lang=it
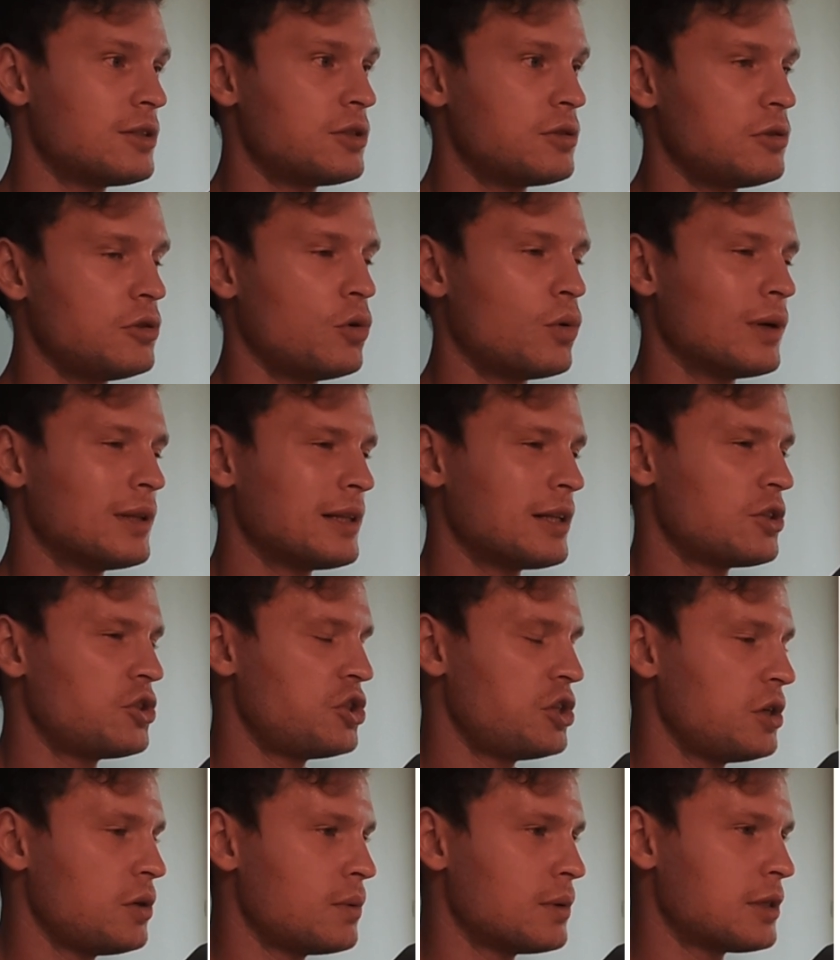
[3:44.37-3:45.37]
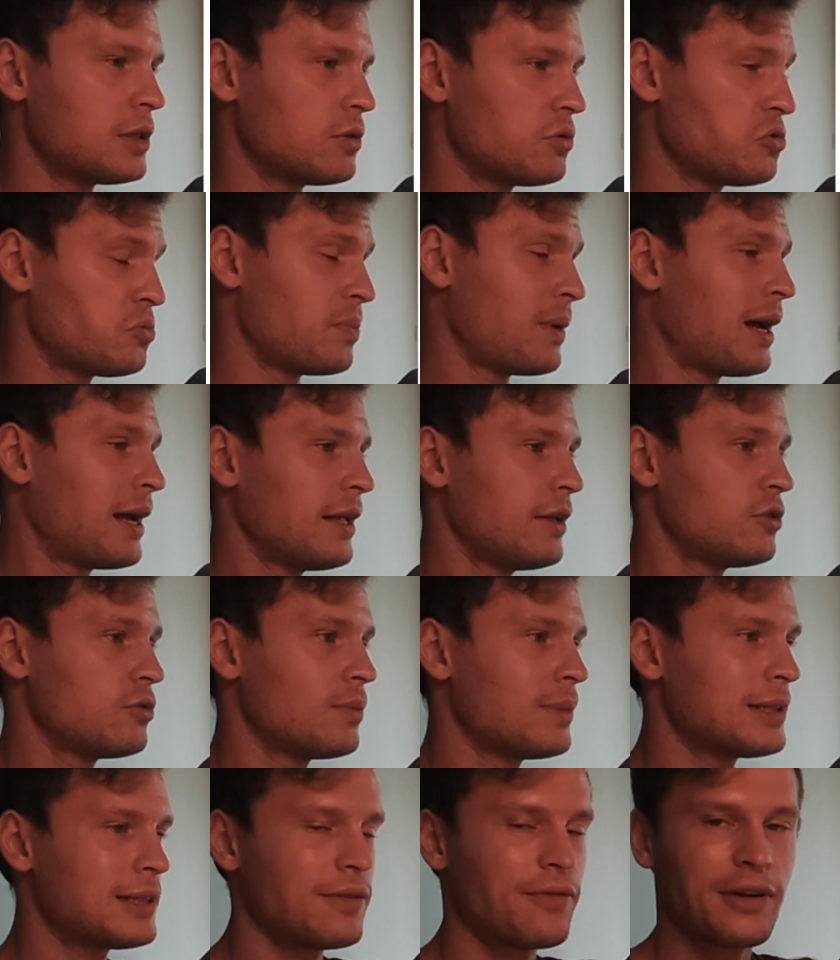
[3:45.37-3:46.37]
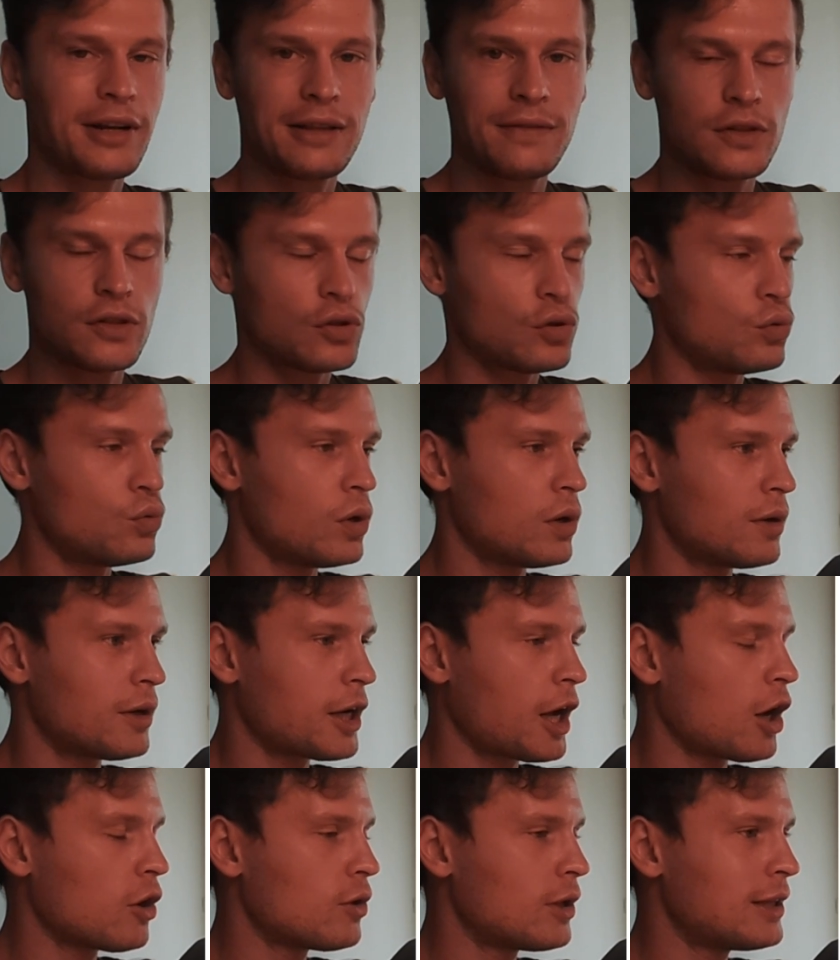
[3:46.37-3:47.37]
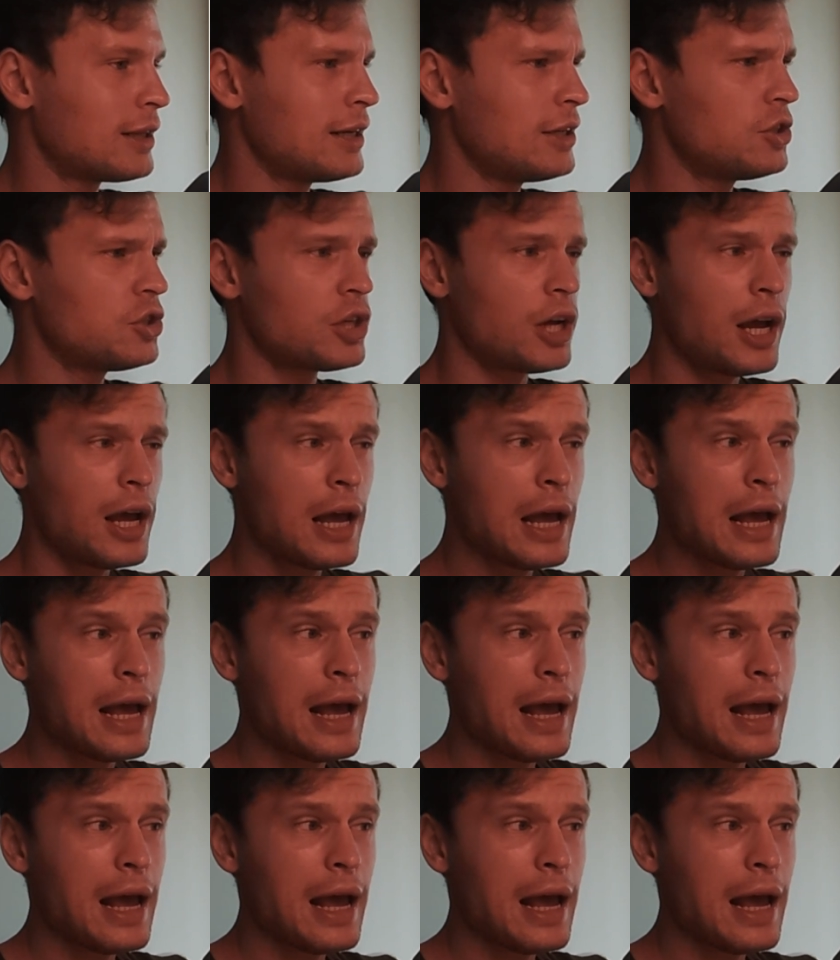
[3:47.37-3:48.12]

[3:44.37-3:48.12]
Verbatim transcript: 1,55 se non sbaglio, basta fare diviso 2 con la calcolatrice